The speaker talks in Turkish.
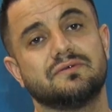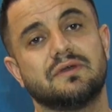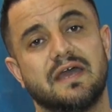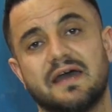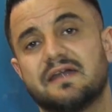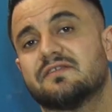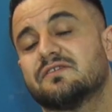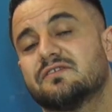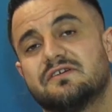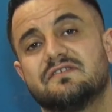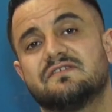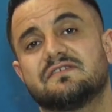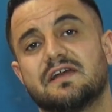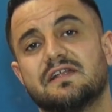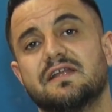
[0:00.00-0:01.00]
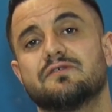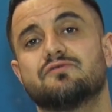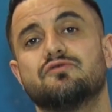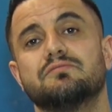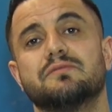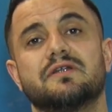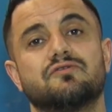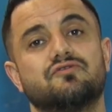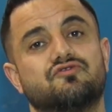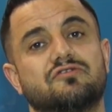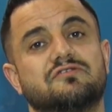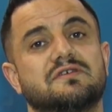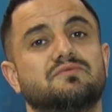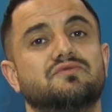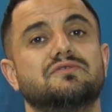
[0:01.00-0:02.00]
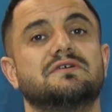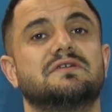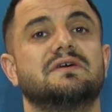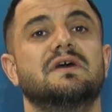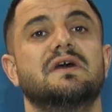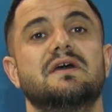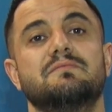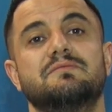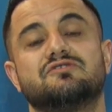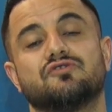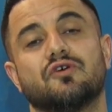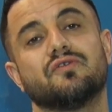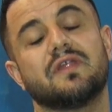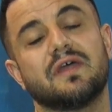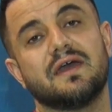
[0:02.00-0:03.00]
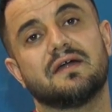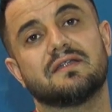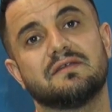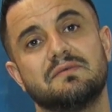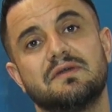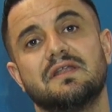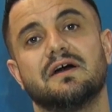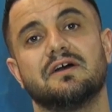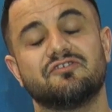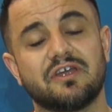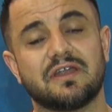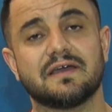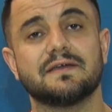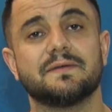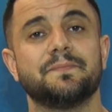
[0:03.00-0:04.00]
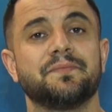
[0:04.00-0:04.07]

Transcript: eğer kristaller, kumlar küçükse bunları bir sonda yardımıyla açarak